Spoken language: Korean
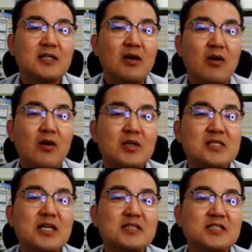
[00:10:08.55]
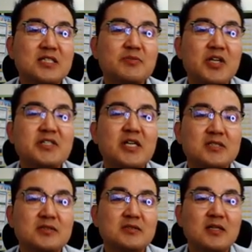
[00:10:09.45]
어, 일단은 지금
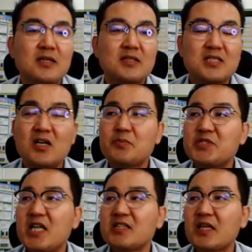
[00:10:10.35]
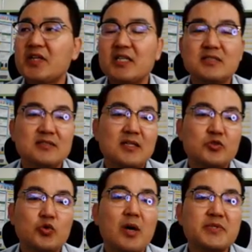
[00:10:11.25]
현재는 사업 진행 단계는
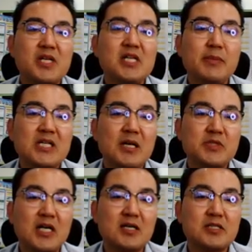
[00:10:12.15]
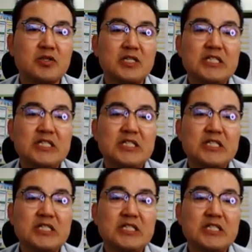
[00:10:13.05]
조합 설립인가입니다. 그래서